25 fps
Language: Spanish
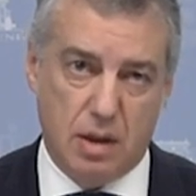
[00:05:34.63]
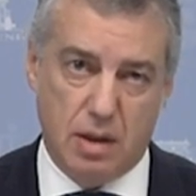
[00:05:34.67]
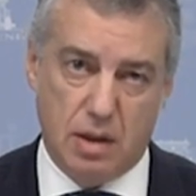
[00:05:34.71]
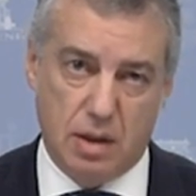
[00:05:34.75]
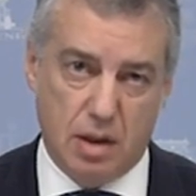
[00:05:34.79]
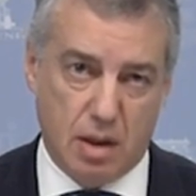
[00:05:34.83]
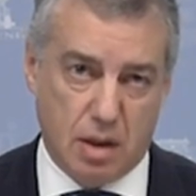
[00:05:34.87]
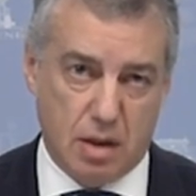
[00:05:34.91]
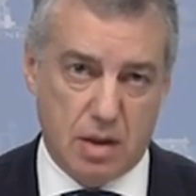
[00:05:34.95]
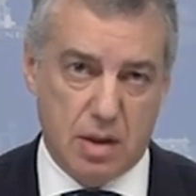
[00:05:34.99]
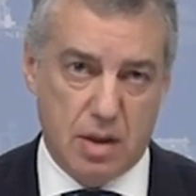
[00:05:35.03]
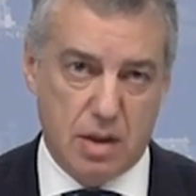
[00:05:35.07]

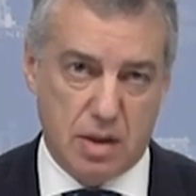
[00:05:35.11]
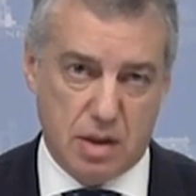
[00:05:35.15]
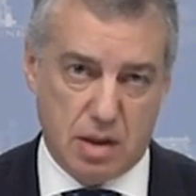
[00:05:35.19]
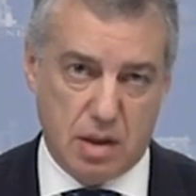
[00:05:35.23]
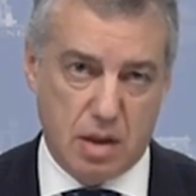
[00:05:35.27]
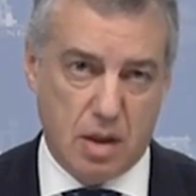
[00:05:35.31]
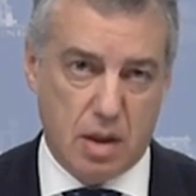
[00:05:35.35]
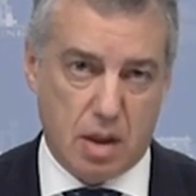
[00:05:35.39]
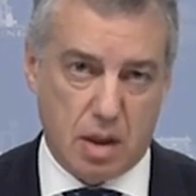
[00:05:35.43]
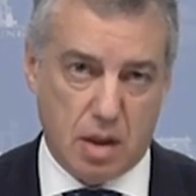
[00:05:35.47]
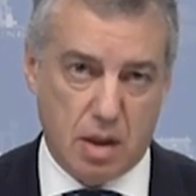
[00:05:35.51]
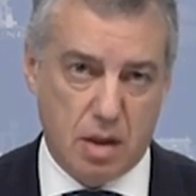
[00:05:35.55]
y
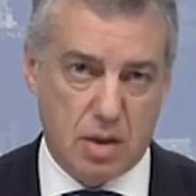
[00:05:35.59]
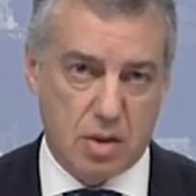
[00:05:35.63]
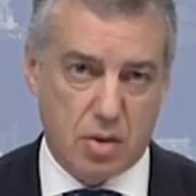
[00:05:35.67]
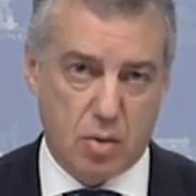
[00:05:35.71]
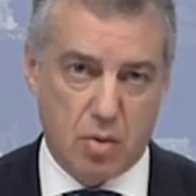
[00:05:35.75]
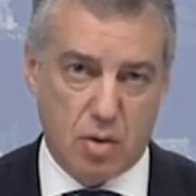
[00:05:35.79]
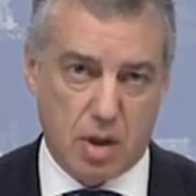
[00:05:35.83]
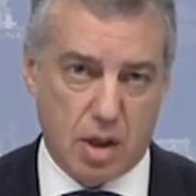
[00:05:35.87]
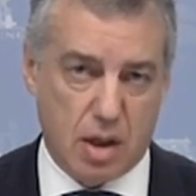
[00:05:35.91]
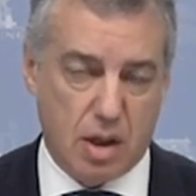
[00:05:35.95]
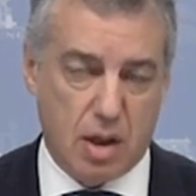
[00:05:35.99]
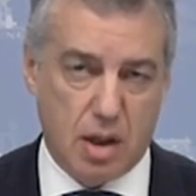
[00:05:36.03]
existe
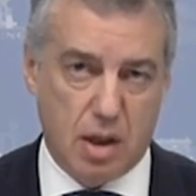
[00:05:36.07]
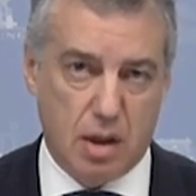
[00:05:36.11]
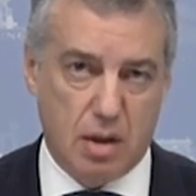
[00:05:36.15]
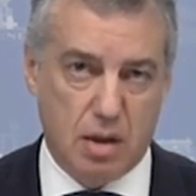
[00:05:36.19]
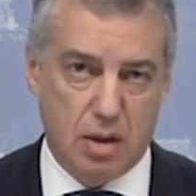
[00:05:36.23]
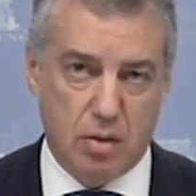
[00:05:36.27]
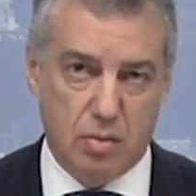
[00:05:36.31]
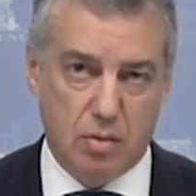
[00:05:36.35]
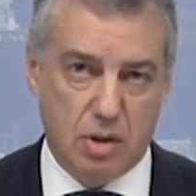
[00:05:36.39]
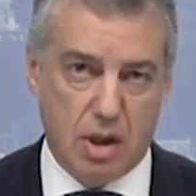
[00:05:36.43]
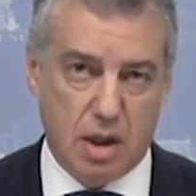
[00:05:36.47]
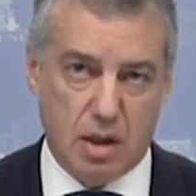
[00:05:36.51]
riesgo real
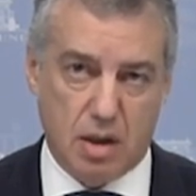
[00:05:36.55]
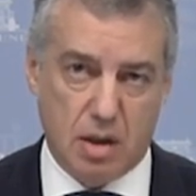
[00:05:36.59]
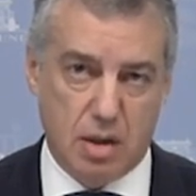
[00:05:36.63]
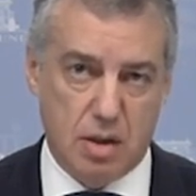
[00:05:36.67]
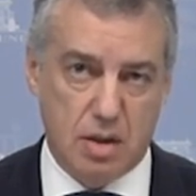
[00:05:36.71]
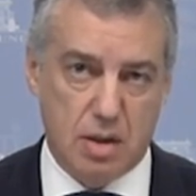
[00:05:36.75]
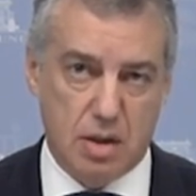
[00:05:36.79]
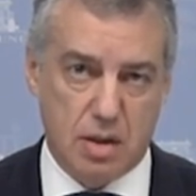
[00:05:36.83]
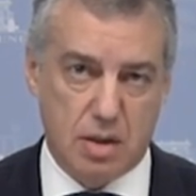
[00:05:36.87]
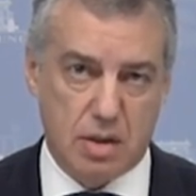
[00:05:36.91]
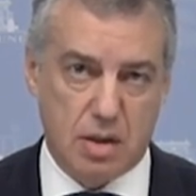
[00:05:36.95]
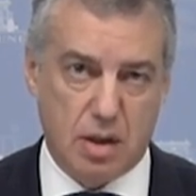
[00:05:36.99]
de una
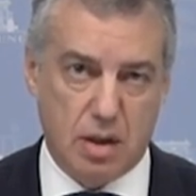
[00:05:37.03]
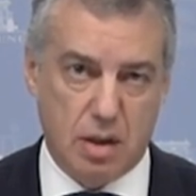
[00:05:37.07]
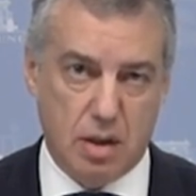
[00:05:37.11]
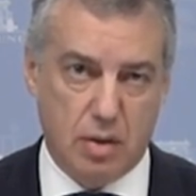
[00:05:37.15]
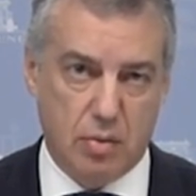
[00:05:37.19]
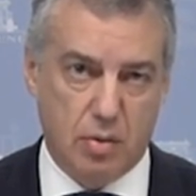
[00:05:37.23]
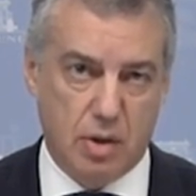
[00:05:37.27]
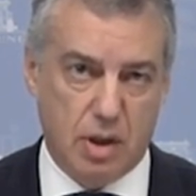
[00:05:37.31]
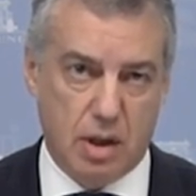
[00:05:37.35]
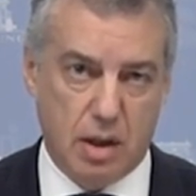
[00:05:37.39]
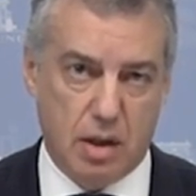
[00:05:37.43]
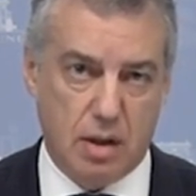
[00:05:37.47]
crisis de
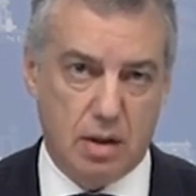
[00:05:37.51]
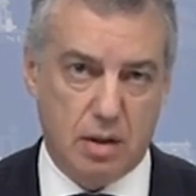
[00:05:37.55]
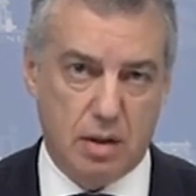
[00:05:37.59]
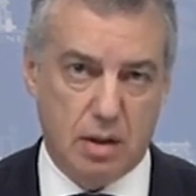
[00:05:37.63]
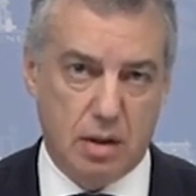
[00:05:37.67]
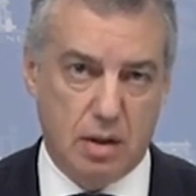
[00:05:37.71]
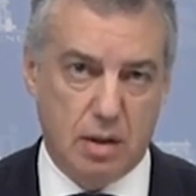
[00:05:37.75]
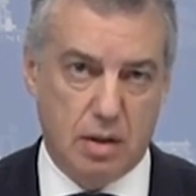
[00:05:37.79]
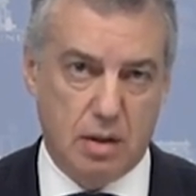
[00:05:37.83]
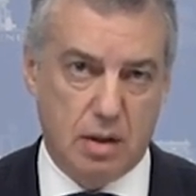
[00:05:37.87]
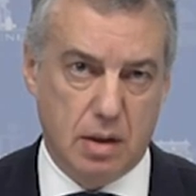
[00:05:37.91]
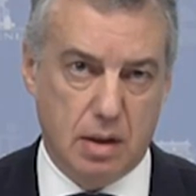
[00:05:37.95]
deuda
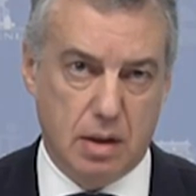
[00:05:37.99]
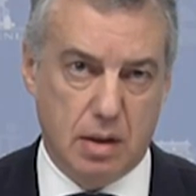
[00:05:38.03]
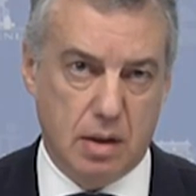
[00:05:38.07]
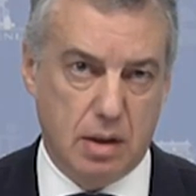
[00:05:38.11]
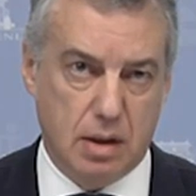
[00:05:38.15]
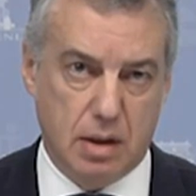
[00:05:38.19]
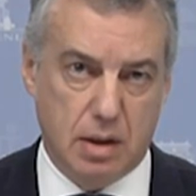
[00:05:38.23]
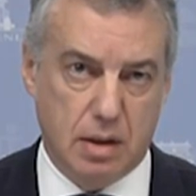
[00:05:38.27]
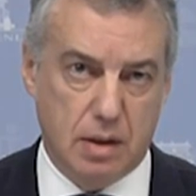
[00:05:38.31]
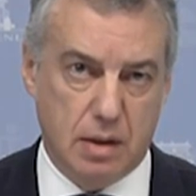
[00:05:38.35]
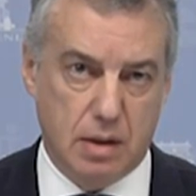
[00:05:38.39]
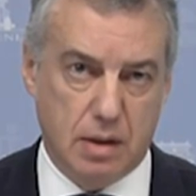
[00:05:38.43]
y de
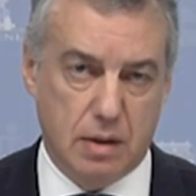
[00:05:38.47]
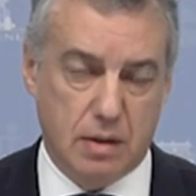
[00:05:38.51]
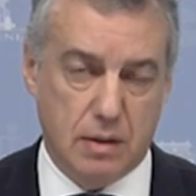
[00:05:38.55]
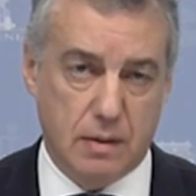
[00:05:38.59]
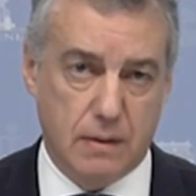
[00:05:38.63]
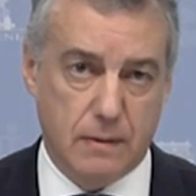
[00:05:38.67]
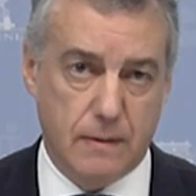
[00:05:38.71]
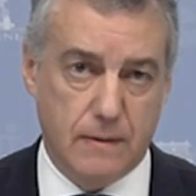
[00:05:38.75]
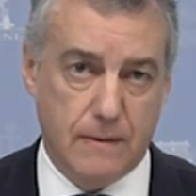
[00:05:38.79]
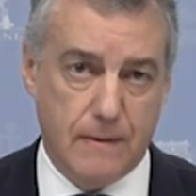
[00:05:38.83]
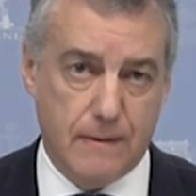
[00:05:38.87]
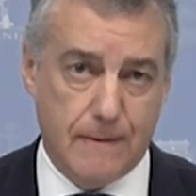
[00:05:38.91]

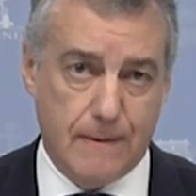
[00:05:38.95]
liquidez.